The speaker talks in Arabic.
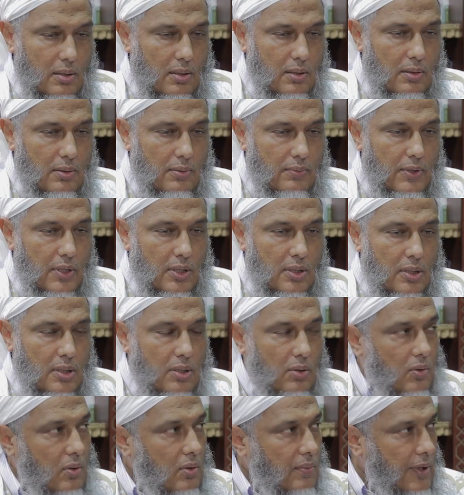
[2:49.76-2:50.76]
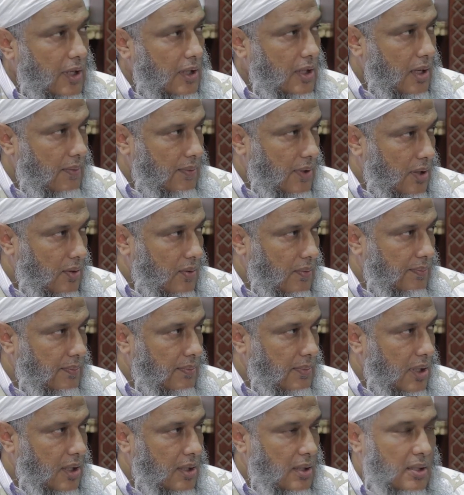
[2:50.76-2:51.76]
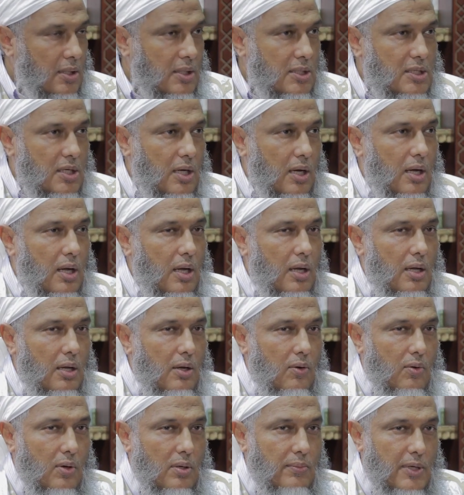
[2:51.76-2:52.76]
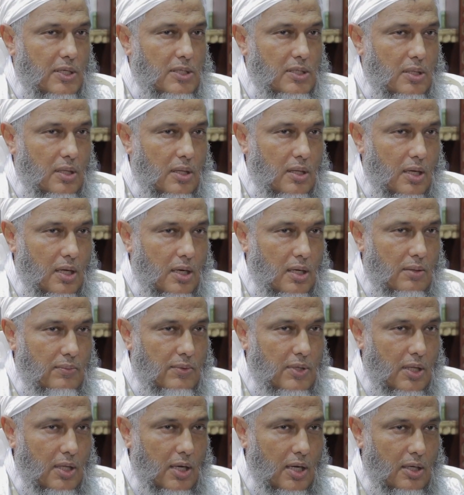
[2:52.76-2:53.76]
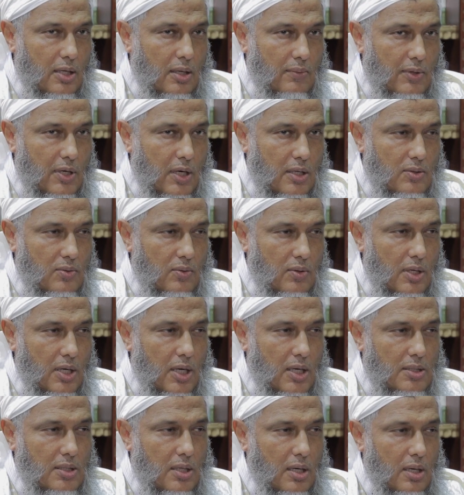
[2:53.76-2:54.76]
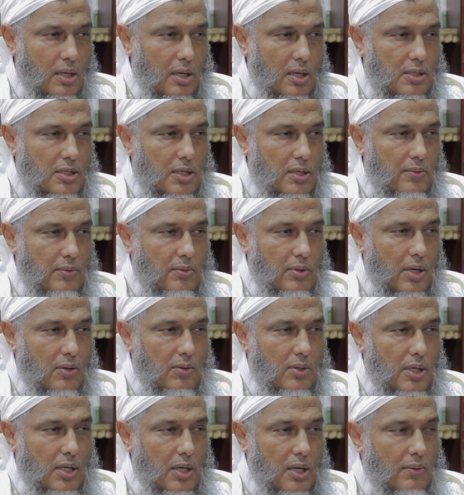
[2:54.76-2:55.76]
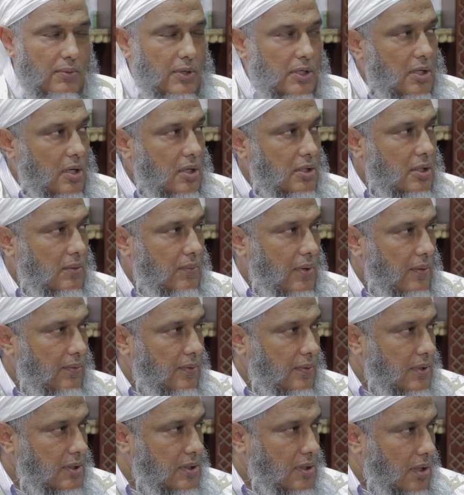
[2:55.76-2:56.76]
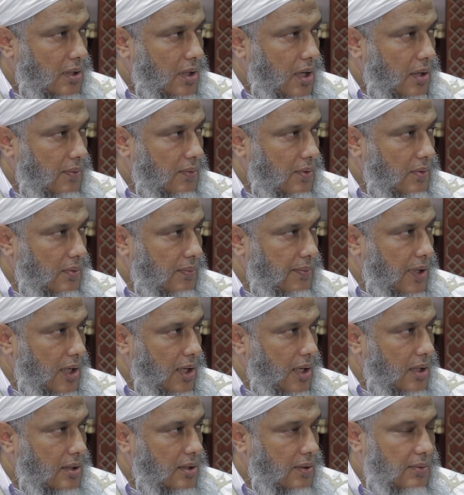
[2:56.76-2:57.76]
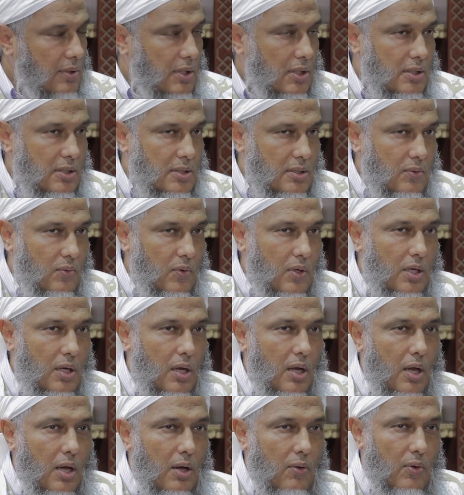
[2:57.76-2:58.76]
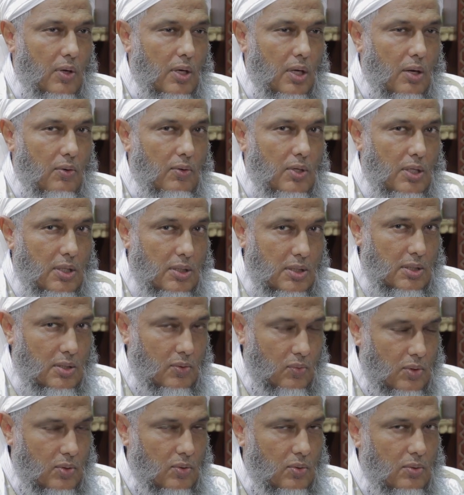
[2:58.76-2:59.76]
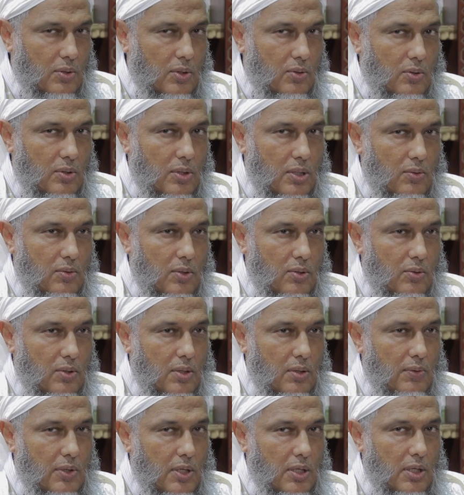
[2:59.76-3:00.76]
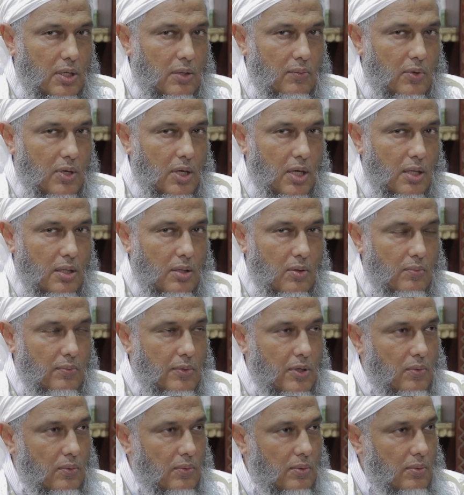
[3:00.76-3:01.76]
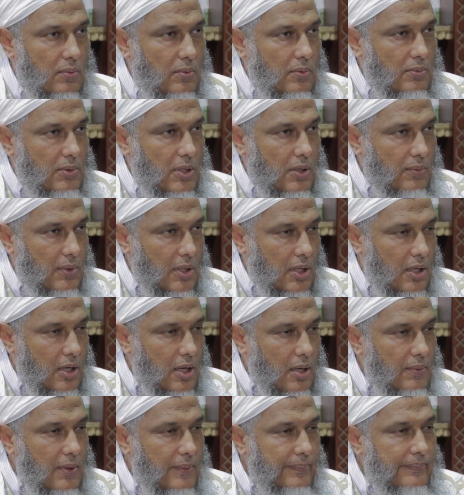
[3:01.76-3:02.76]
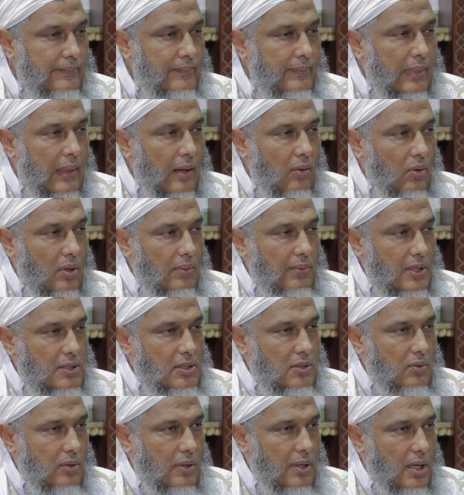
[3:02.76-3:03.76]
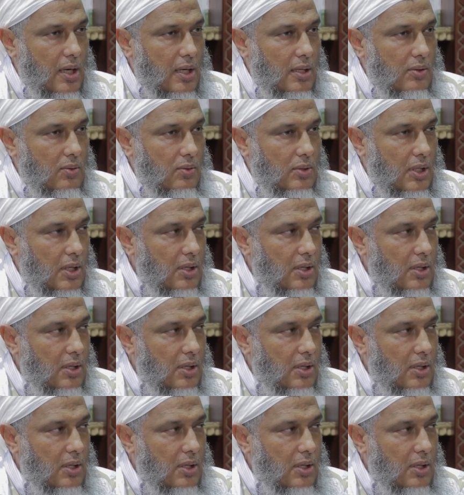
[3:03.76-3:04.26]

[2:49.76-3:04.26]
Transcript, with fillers: آه، فانكحوا ما طاب لكم من النساء والمقصد الثاني الامتثال لأمر رسول الله صلى الله عليه وسلم في قوله يا معشر الشباب من استطاع منكم باءة فليتزوج ولقوله تزوجوا الولود الودود فإني مكاثر بكم الأمم يوم القيامة والمقصد الثالث